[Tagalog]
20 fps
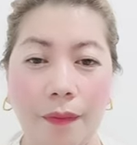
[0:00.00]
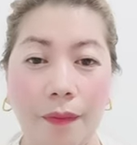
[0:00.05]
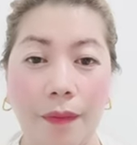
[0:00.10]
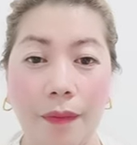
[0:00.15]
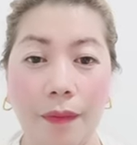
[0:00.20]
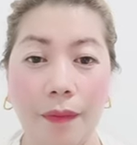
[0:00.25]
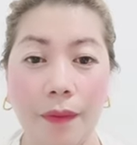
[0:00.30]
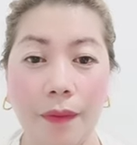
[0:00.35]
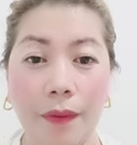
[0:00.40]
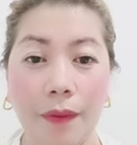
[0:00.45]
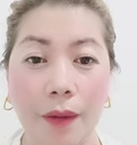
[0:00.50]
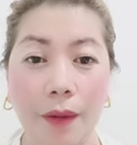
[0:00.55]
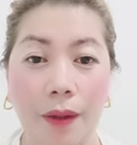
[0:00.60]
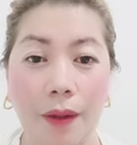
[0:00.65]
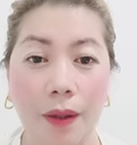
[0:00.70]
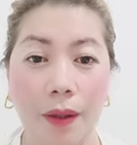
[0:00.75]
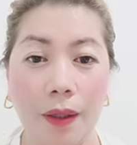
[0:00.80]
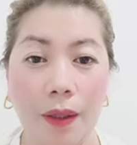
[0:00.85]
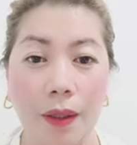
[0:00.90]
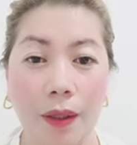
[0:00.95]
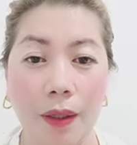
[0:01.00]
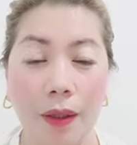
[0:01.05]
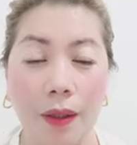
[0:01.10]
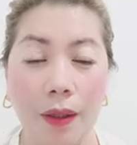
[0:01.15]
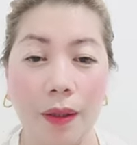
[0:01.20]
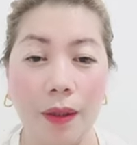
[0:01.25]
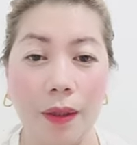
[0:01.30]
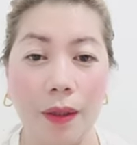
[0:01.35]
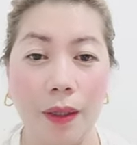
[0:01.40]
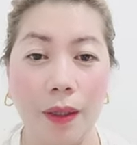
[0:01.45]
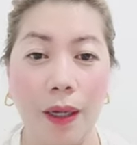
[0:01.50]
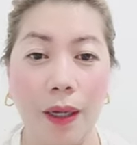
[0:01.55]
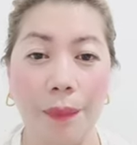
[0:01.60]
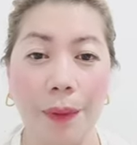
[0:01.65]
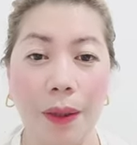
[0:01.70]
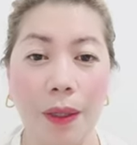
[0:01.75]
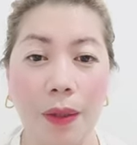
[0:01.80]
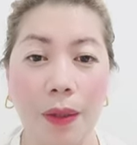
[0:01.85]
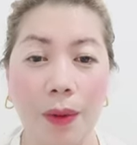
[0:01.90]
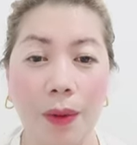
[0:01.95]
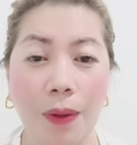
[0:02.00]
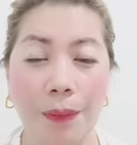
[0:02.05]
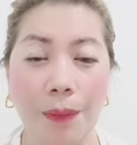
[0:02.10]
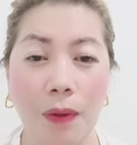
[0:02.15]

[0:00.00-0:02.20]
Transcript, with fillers: Books o aklat.